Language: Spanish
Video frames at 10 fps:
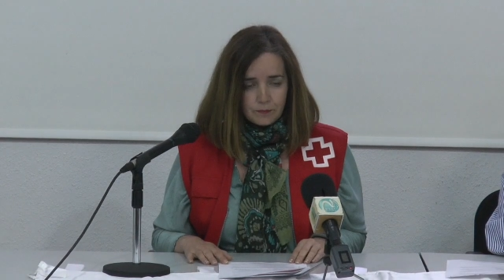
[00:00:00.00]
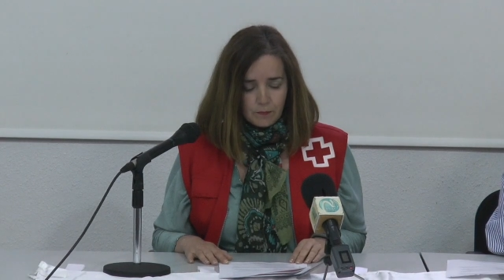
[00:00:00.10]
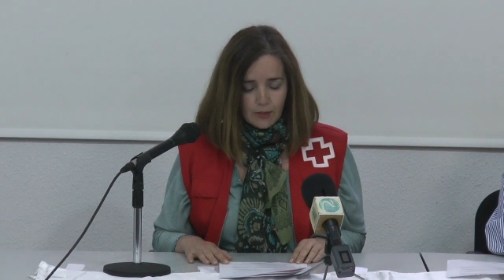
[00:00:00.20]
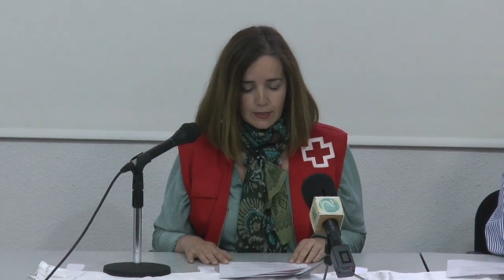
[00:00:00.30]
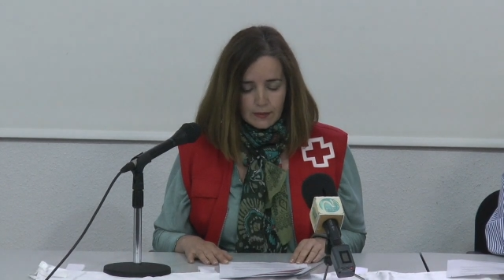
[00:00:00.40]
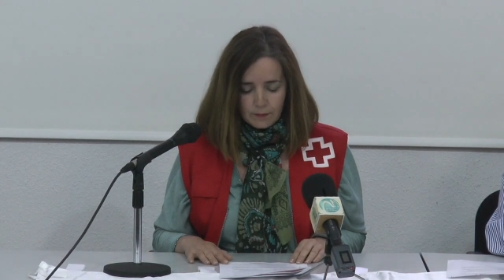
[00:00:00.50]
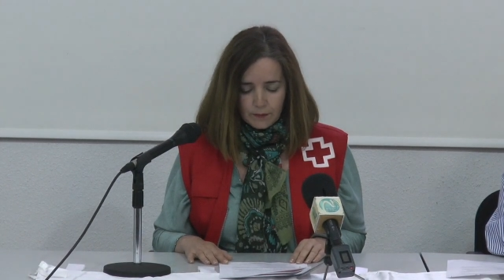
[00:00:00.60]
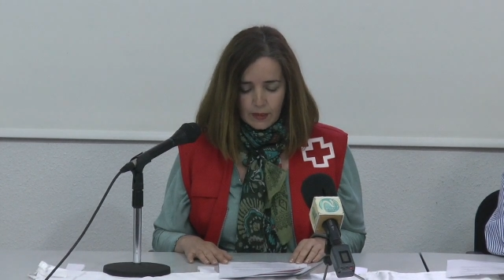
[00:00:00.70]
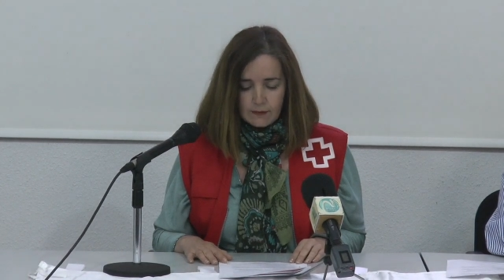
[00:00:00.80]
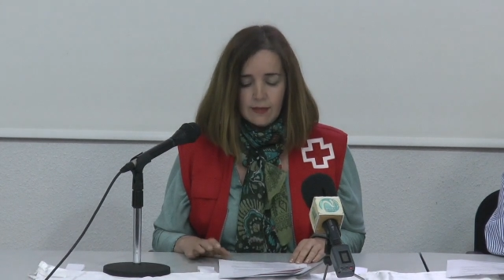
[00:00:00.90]
¿vale?
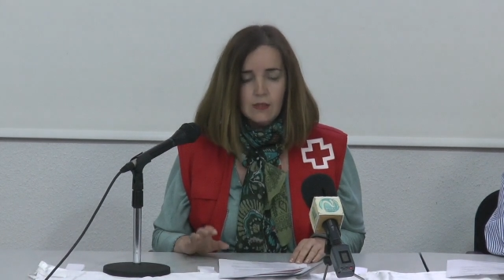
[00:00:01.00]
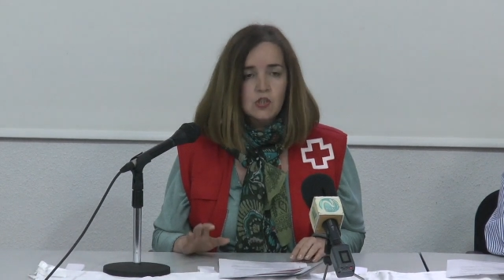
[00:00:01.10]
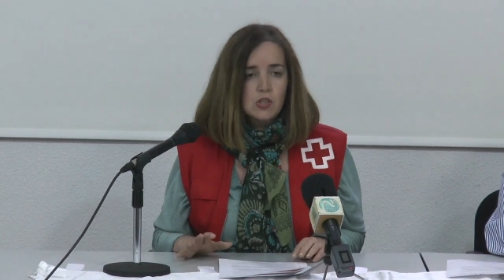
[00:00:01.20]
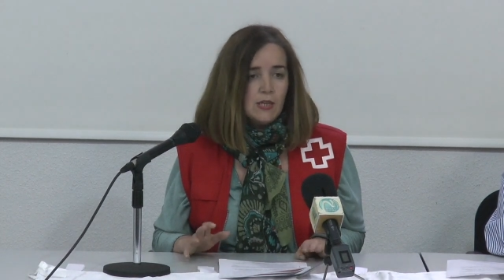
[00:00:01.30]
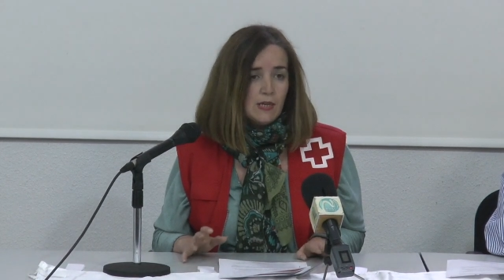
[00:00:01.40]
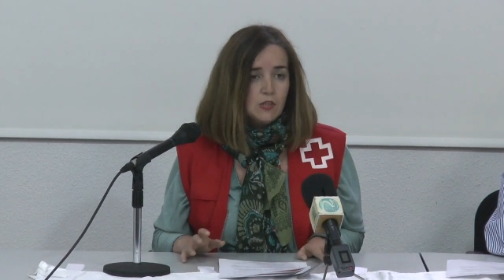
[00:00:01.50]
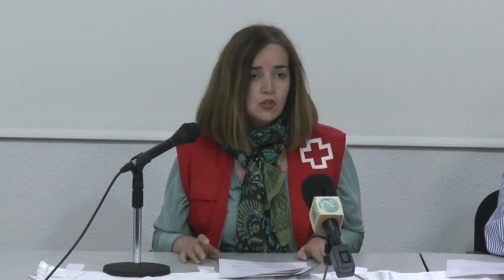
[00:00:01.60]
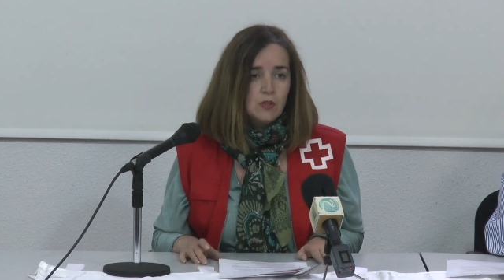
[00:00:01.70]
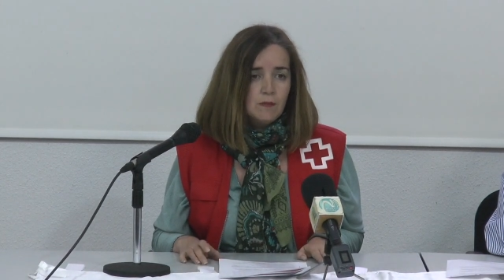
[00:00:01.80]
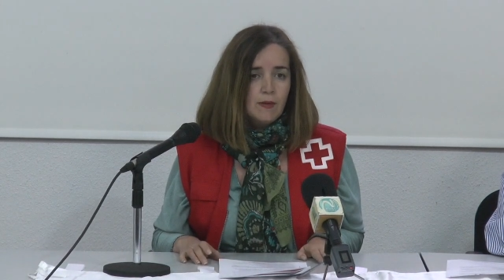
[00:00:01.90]
Este año se le ha
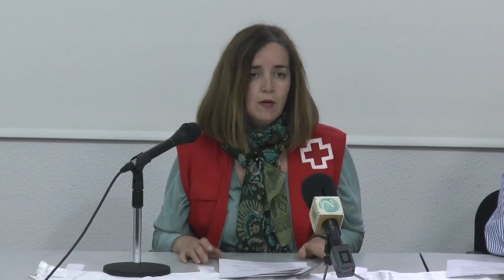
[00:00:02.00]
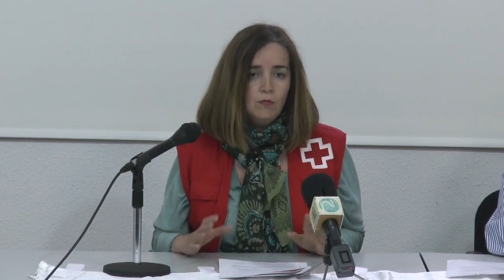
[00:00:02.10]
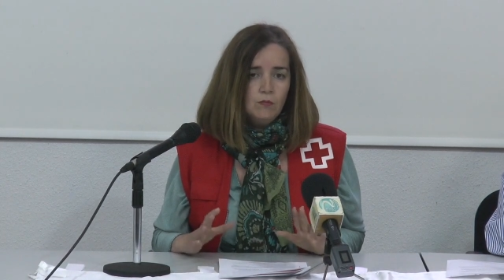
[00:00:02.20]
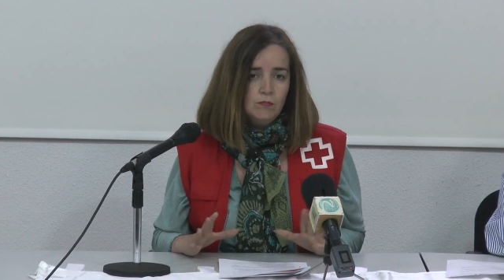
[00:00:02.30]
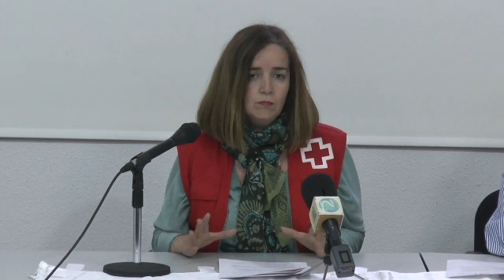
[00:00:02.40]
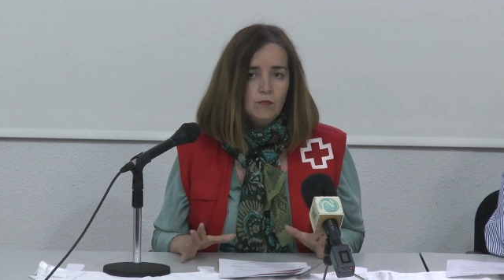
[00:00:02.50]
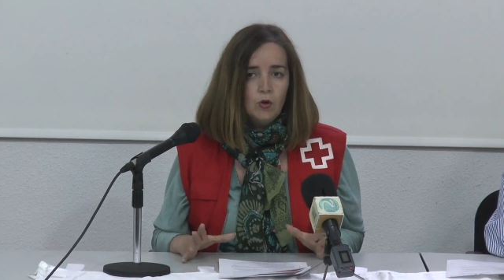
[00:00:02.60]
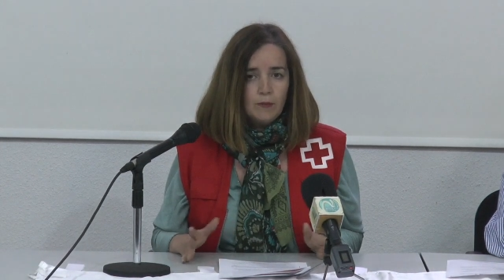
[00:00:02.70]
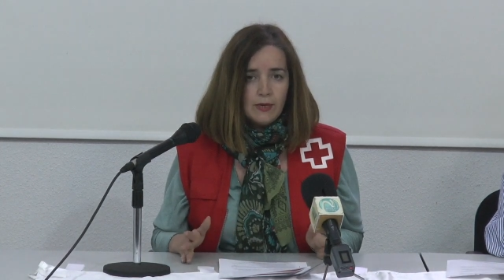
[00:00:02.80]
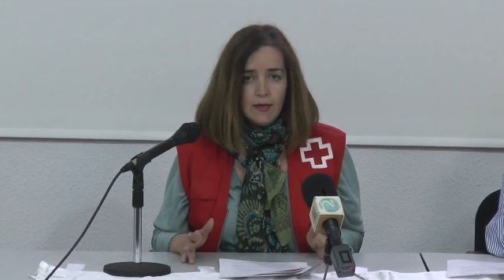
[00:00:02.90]
hecho además un
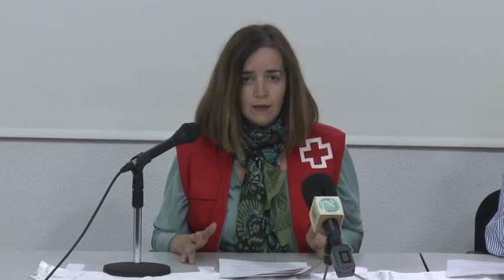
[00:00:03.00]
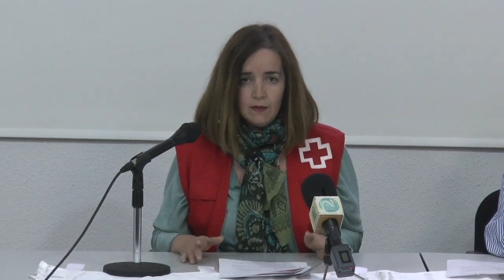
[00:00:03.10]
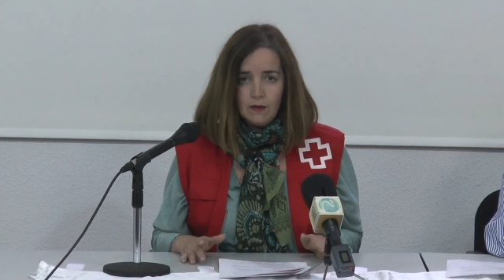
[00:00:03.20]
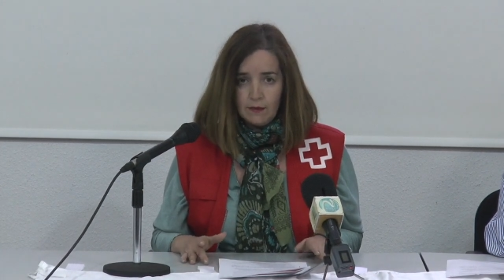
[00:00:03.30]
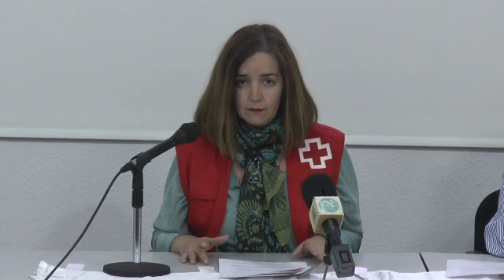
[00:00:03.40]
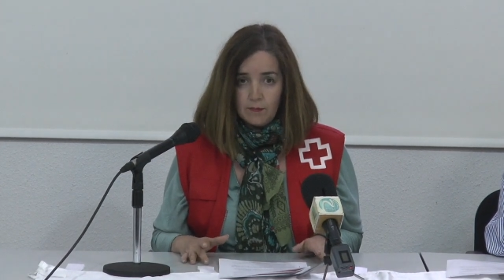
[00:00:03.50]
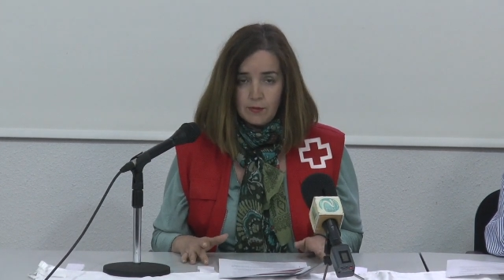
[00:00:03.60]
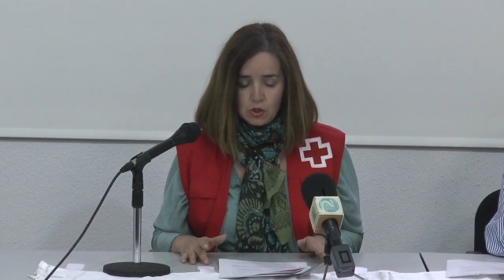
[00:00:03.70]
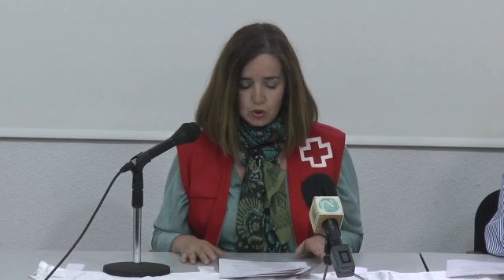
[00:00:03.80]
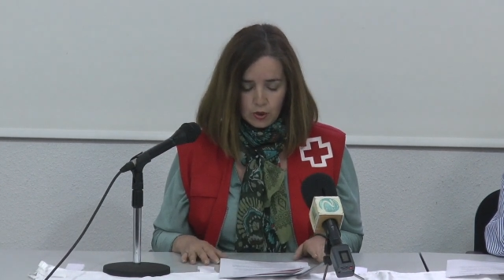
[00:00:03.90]
homenaje a esta
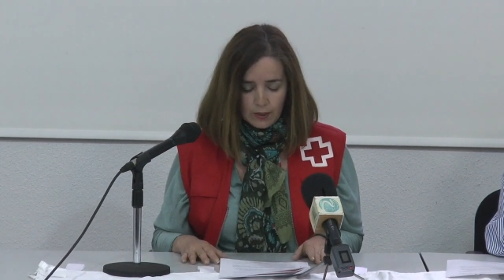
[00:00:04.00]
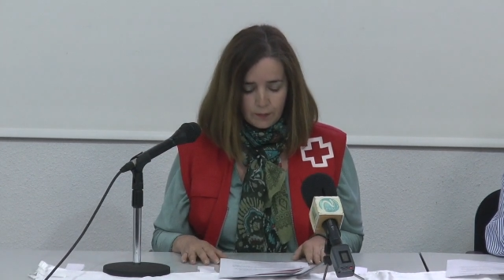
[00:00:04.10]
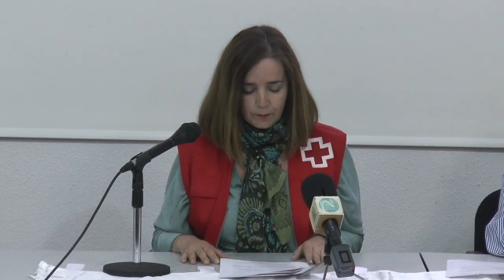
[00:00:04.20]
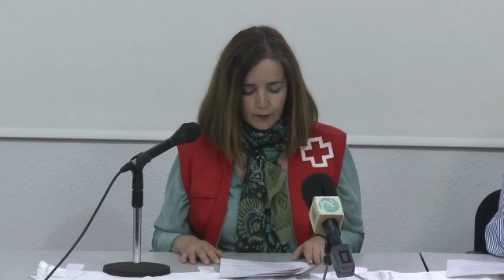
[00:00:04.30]
persona,